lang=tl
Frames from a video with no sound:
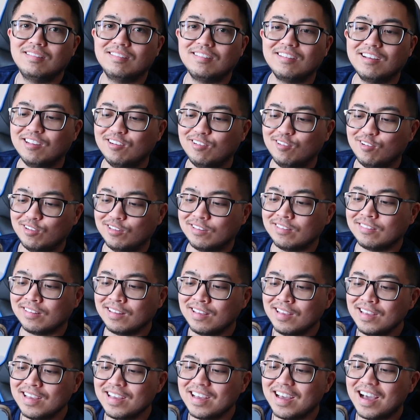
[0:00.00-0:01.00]
Ganon.
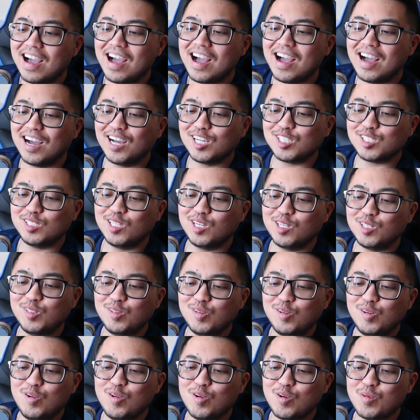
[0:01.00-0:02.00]
Angas ng
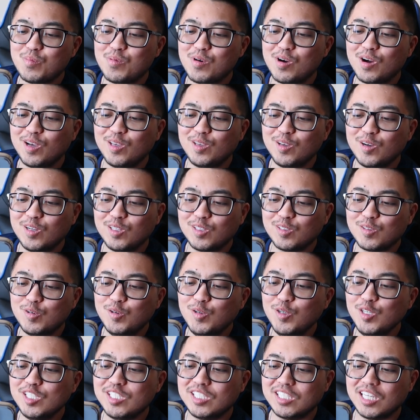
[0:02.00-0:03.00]
new look mo ngayon,
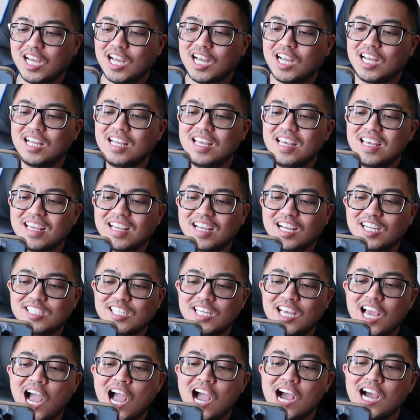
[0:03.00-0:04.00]
kuisa.
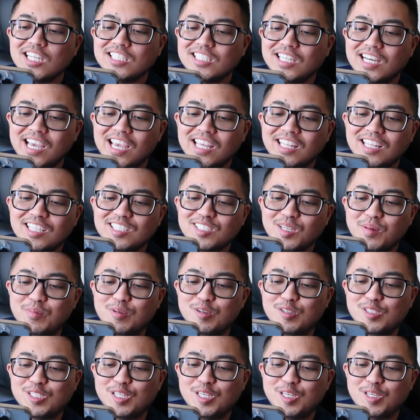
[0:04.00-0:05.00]
Kasing angas ang edit sa
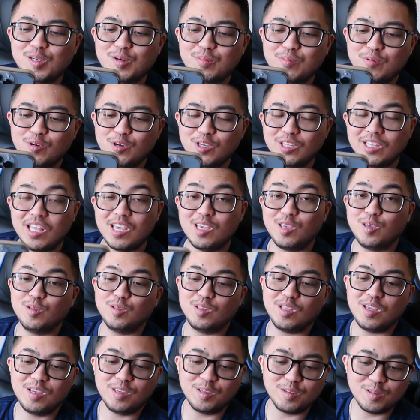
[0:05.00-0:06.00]
museum. Uy, thank
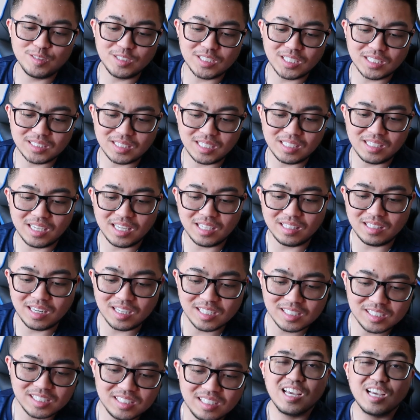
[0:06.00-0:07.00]
you, thank you, Justin
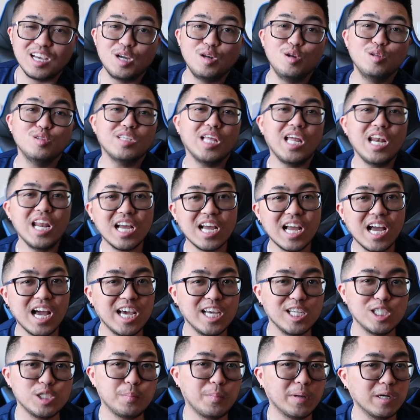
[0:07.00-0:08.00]
Yedix. Ganun
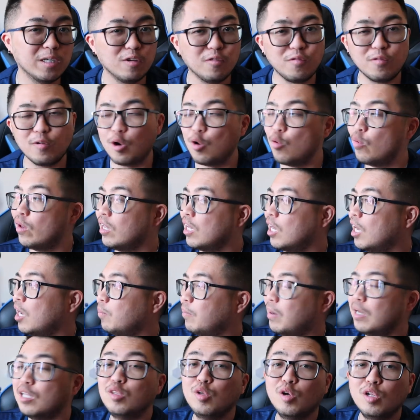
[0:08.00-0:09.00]
talaga, it's part of growing
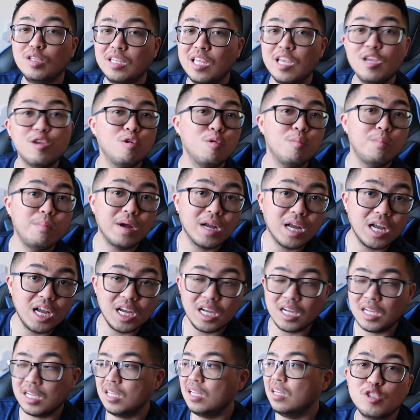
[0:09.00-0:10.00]
up, adulting,
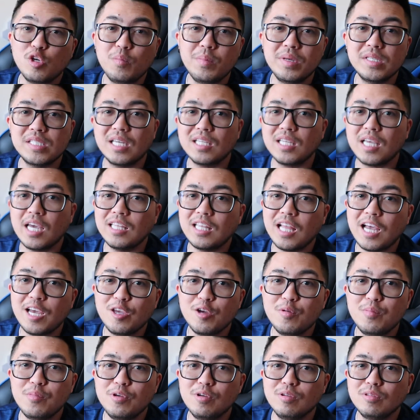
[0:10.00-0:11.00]
kumbaga. So, minsan, kahit
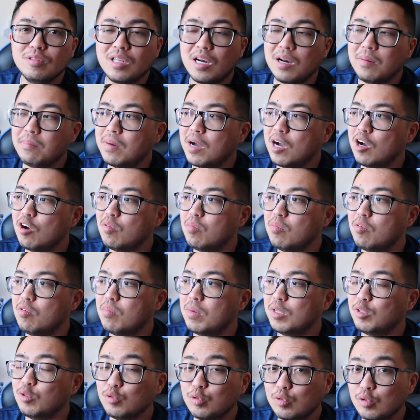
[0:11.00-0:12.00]
ayaw mo yung trabaho mo,
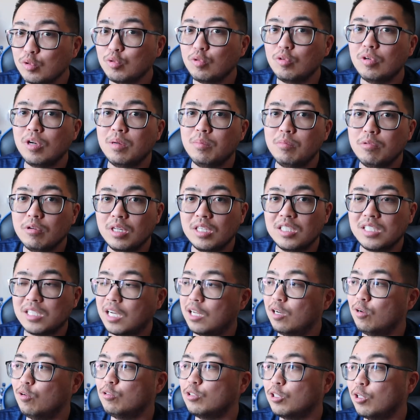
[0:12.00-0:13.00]
matututunan mo rin
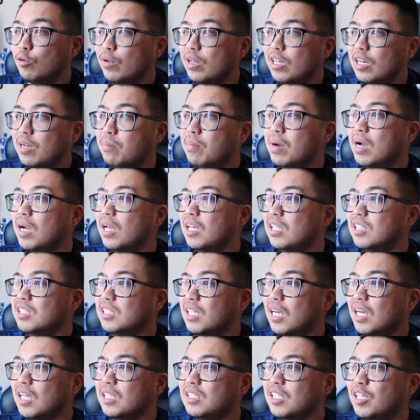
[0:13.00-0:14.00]
sa along the way na mahalin
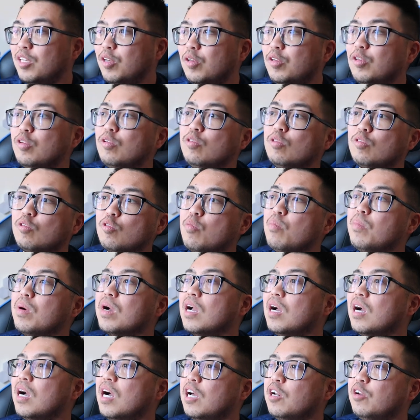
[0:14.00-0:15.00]
siya. Kasi yun yung,
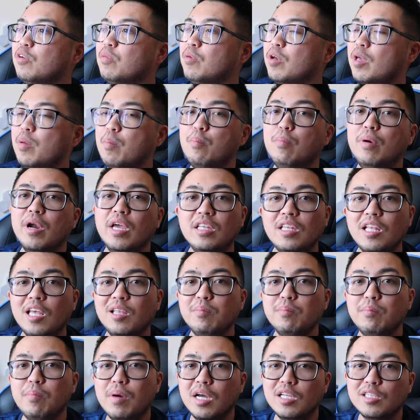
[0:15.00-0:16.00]
kumbaga, ano may eh, bread
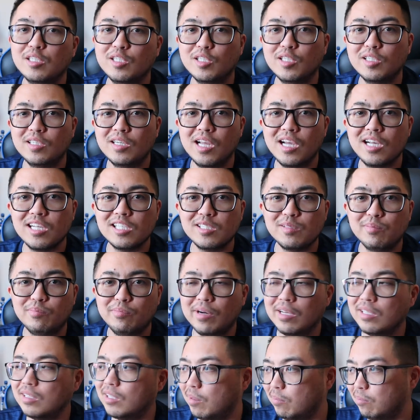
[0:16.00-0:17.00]
and butter. Nax
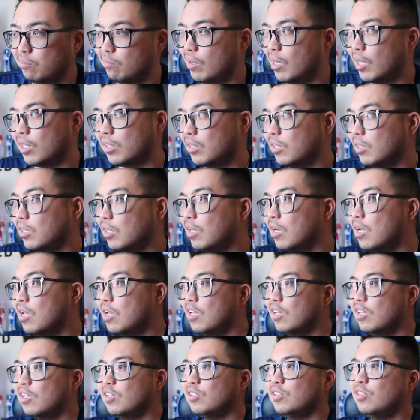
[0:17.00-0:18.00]
bread and butter
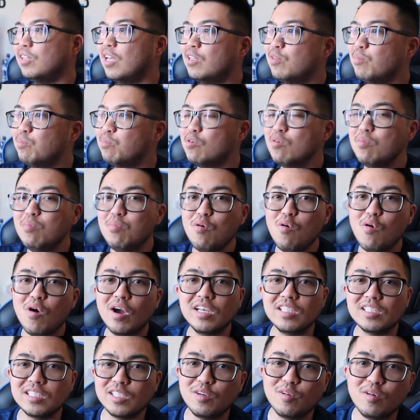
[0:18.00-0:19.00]
yan yung
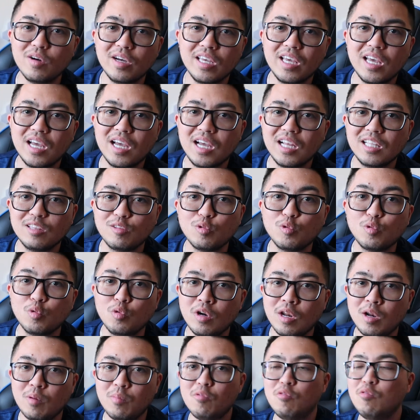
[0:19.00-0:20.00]
bubuhay sa'yo. Kaya
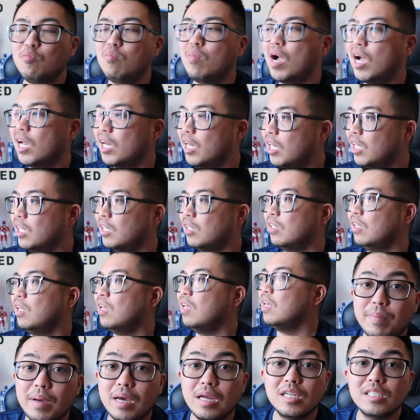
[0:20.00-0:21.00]
tutunan mong mahalin.
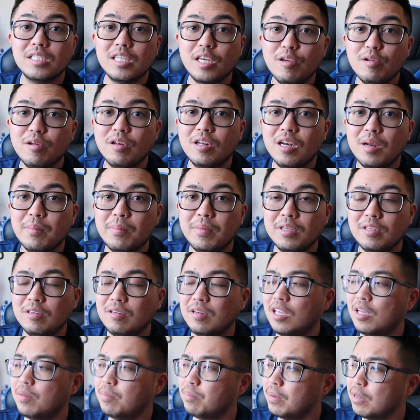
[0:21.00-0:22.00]
Para sa'yo rin naman
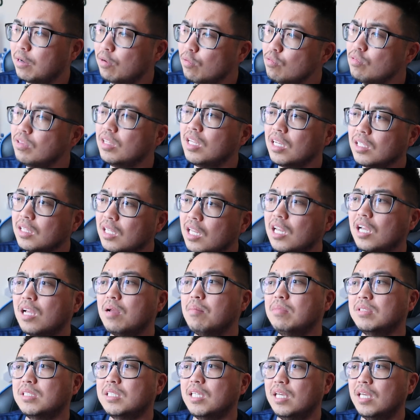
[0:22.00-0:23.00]
yun eh. Pero kung hindi ka talaga
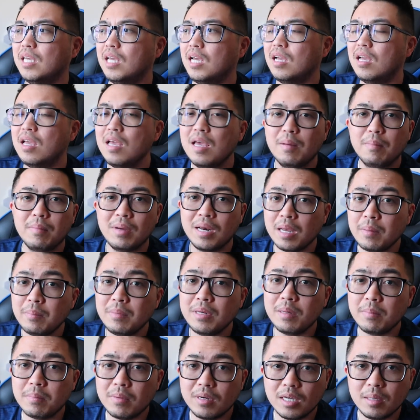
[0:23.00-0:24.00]
masaya,
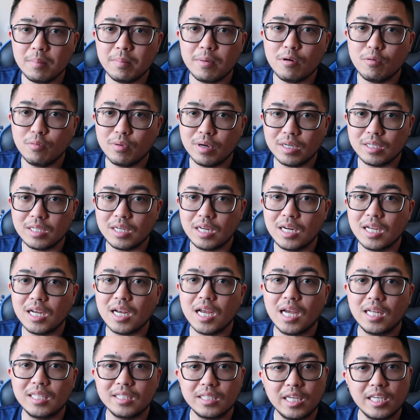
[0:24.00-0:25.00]
marami namang ibang work na
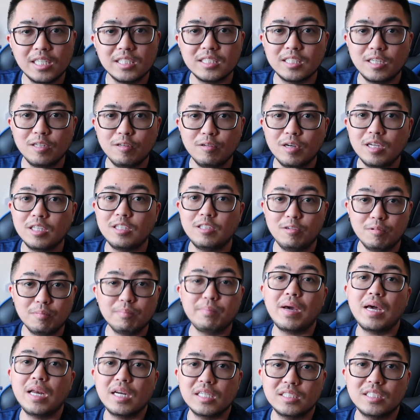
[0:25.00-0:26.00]
nagaantay sa'yo at yung
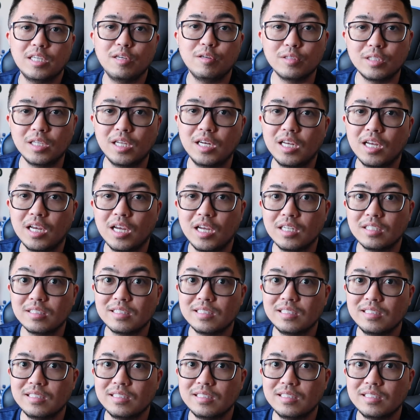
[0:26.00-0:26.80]
para sa'yo talaga.